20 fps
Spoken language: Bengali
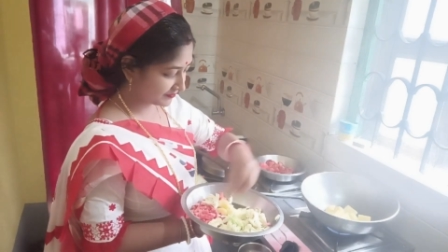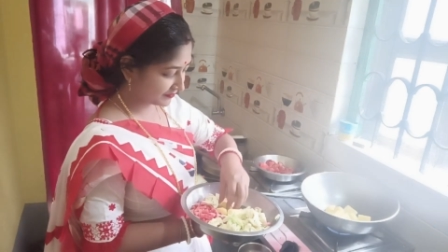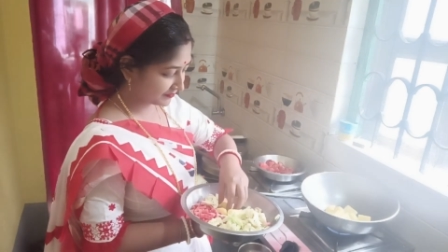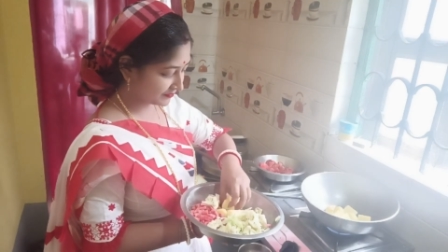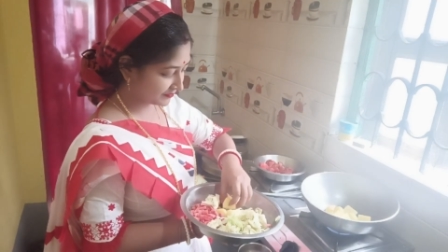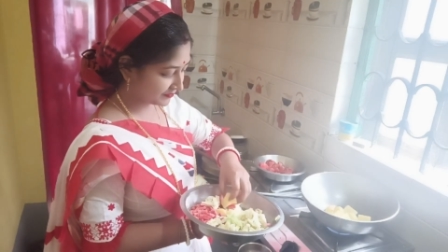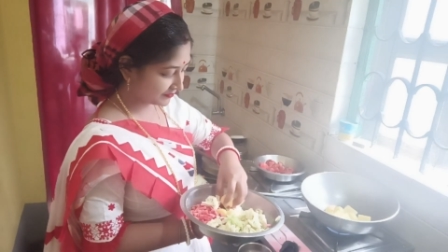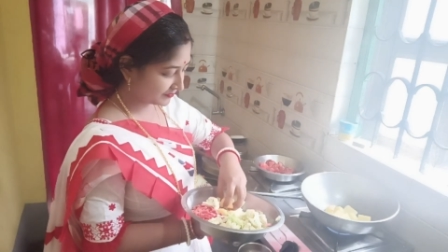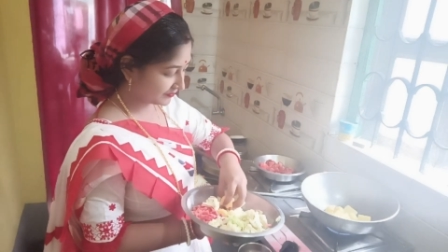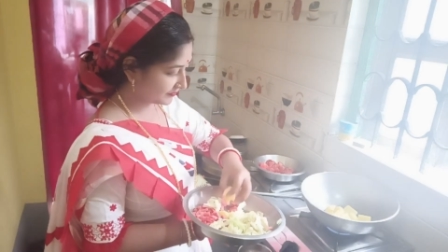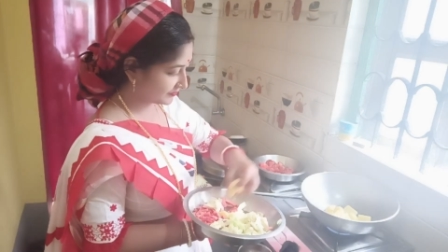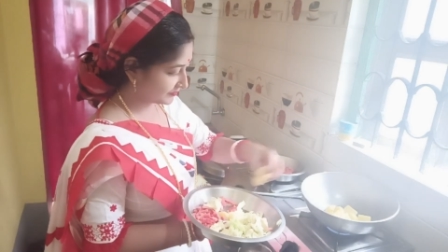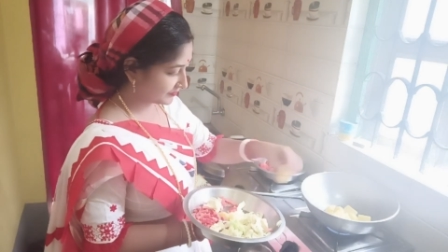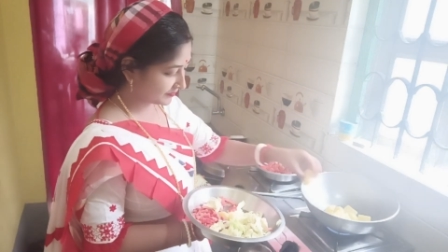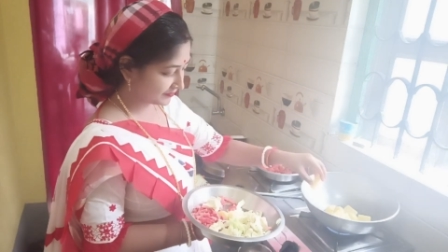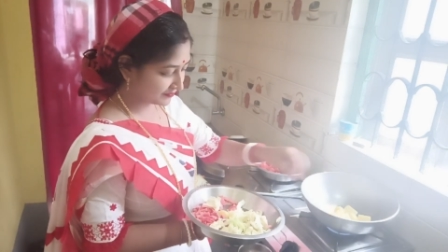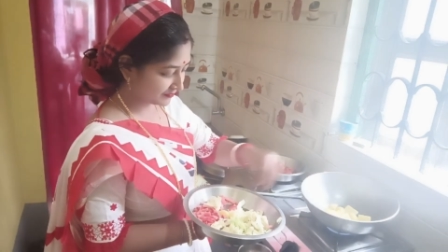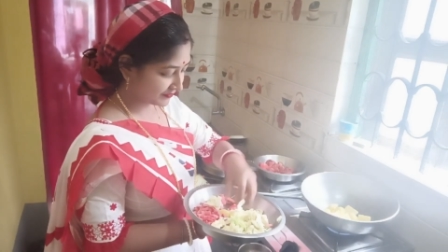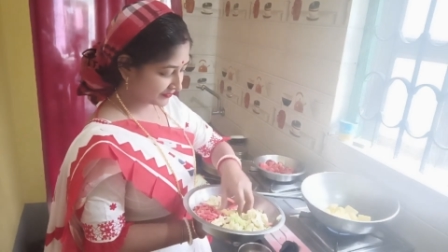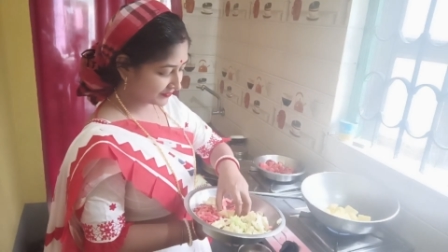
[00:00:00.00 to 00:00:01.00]
আর
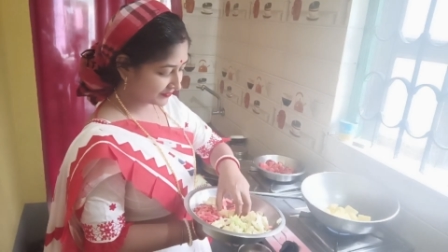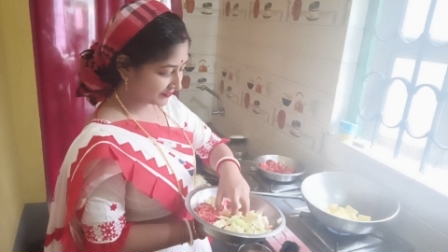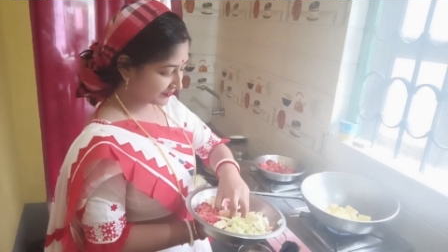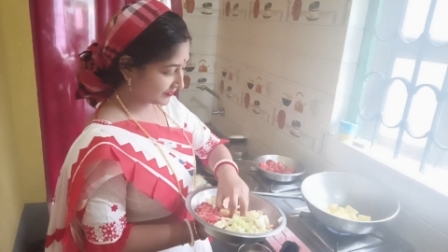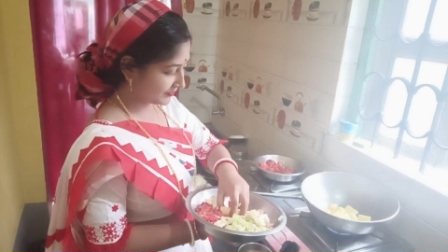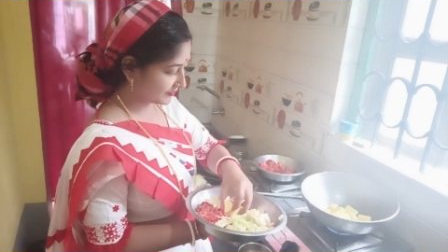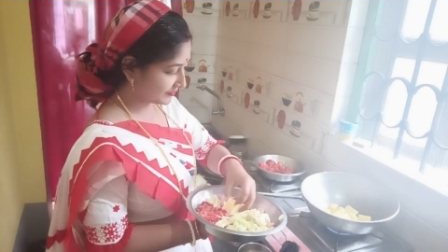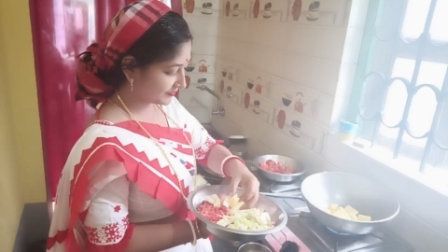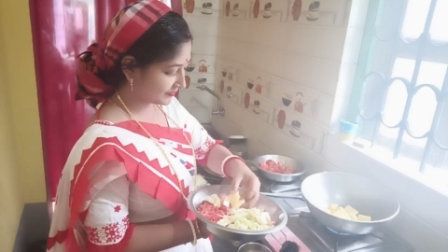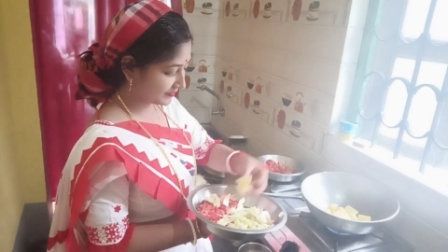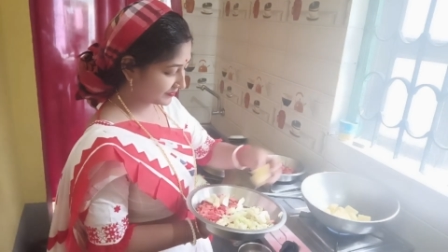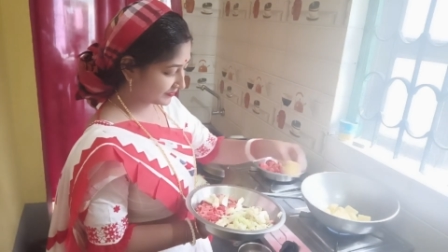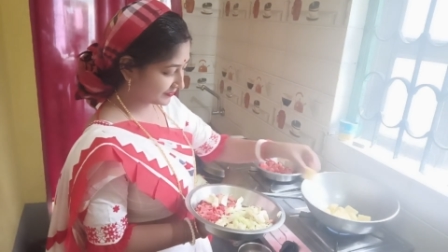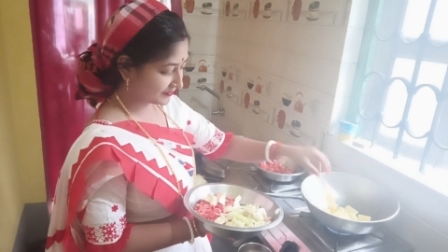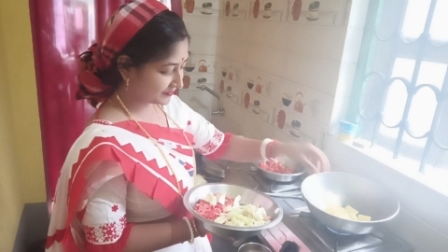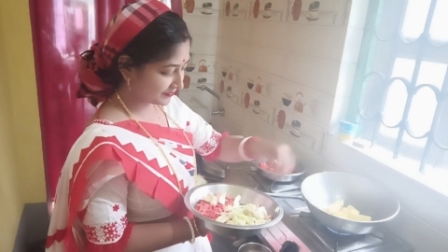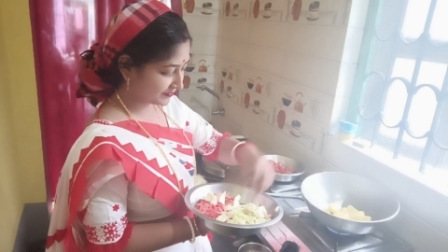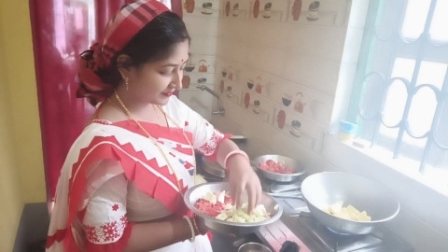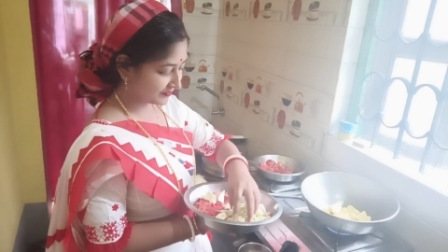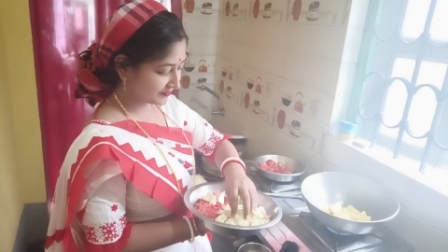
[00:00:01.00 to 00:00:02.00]
জিরে ফোড়ন দিয়েছি